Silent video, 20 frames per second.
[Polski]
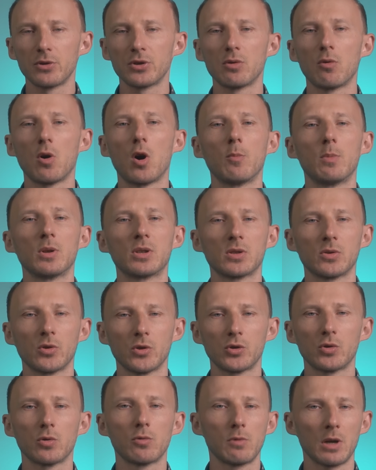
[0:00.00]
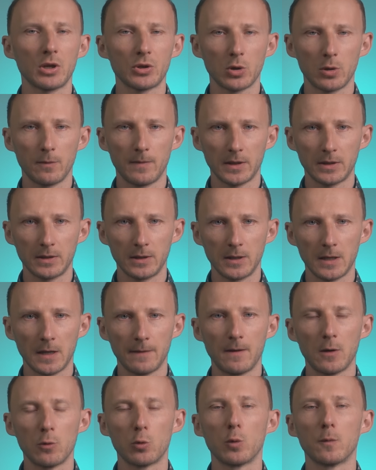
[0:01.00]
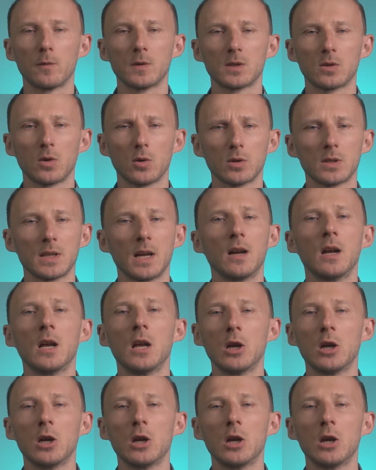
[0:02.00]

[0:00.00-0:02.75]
się obecnością kłaczkowatych kawałków stolca,